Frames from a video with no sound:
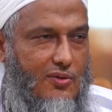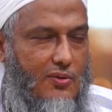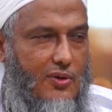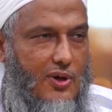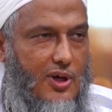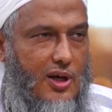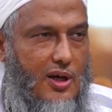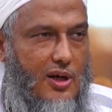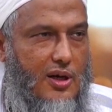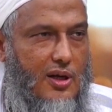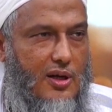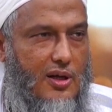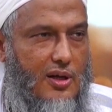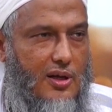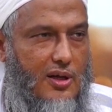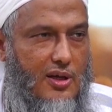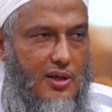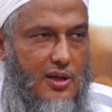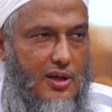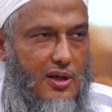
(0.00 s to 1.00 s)

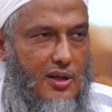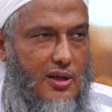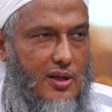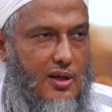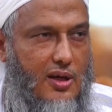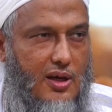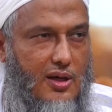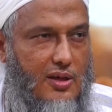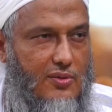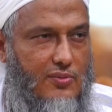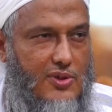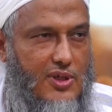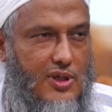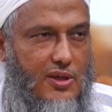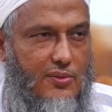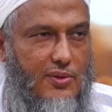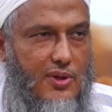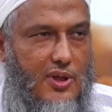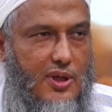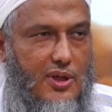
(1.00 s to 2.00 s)
وحينئذ على
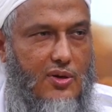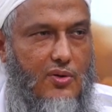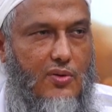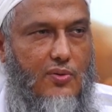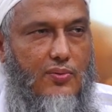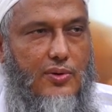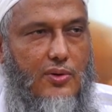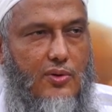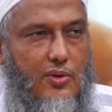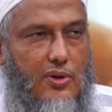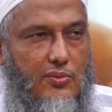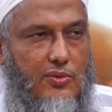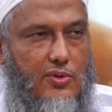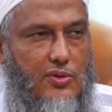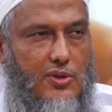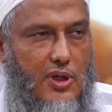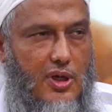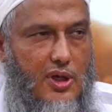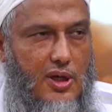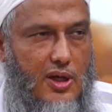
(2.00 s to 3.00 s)
المسلمين أن يكفوا والنبي
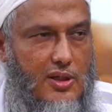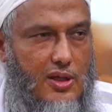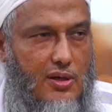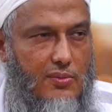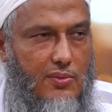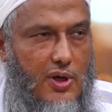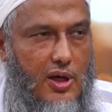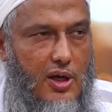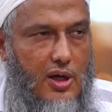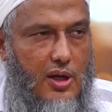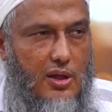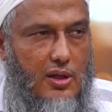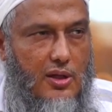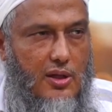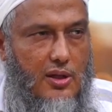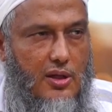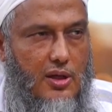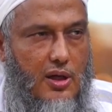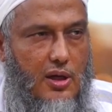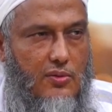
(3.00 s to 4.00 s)
صلى الله عليه وسلم قال إذا
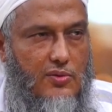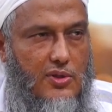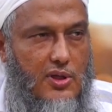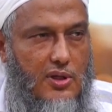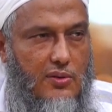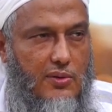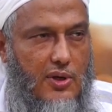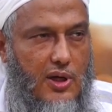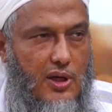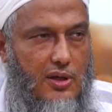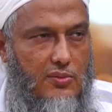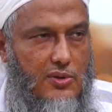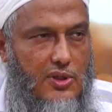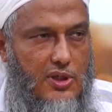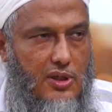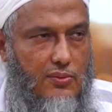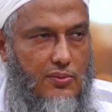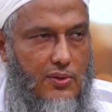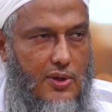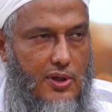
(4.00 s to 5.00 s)
التقى المسلمان
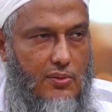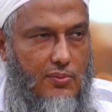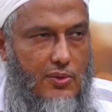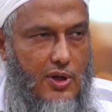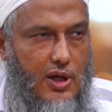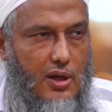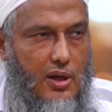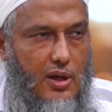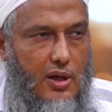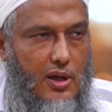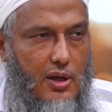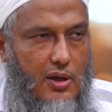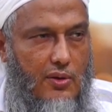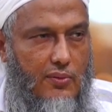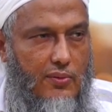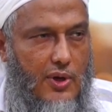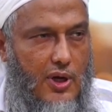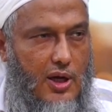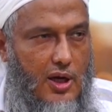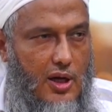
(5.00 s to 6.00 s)
بسيفيهما
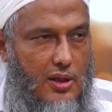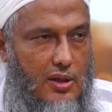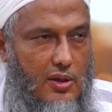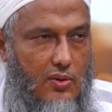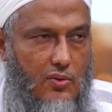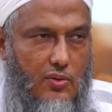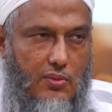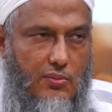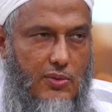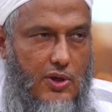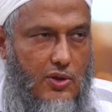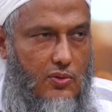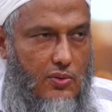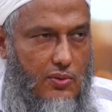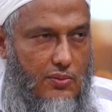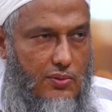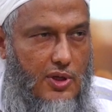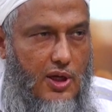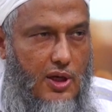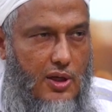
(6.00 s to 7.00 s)
فالقاتل
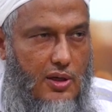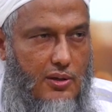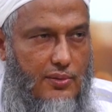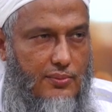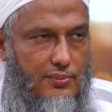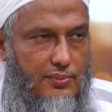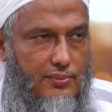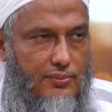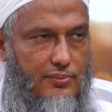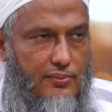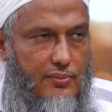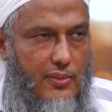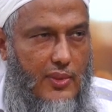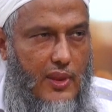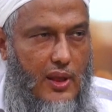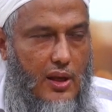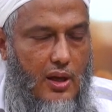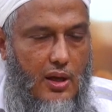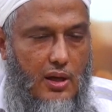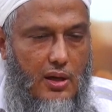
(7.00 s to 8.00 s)
والمقتول في النار
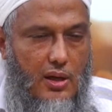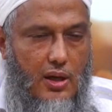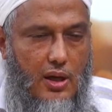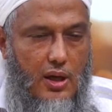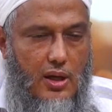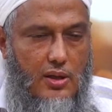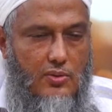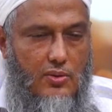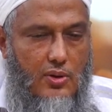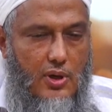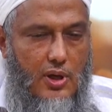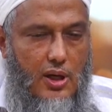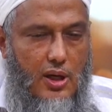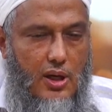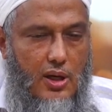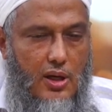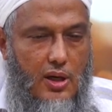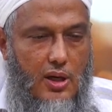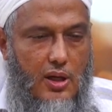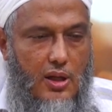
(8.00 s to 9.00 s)
قيل يا رسول
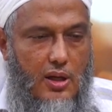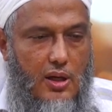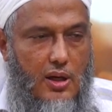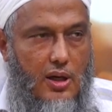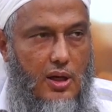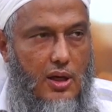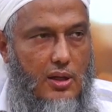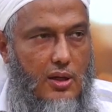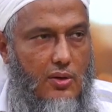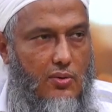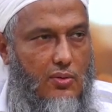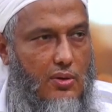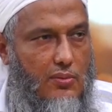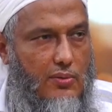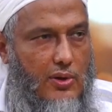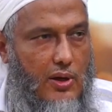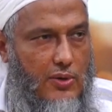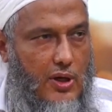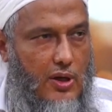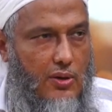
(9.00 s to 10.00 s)
الله هذا القاتل
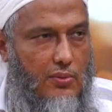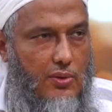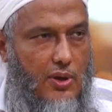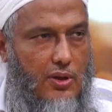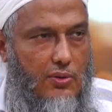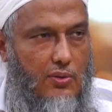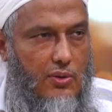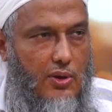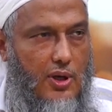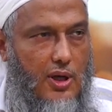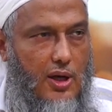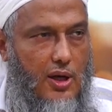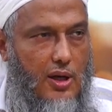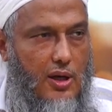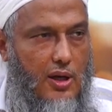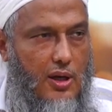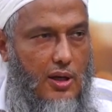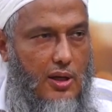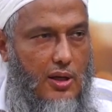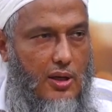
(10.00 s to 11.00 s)
فما بال المقتول
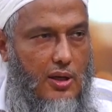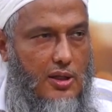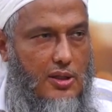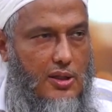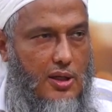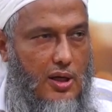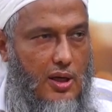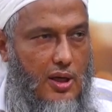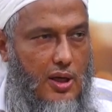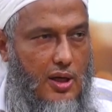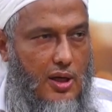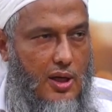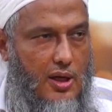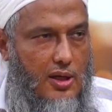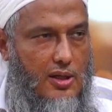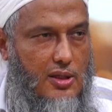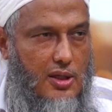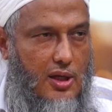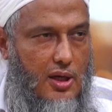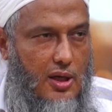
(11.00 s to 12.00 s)
قال أليس كان
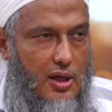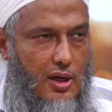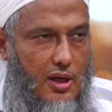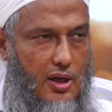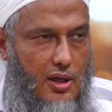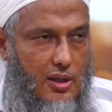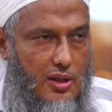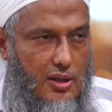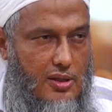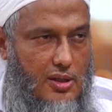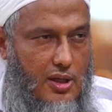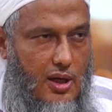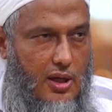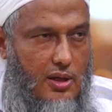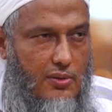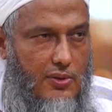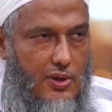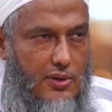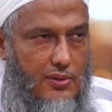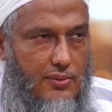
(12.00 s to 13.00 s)
حريصا على قتل
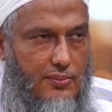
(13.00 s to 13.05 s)
صاحبه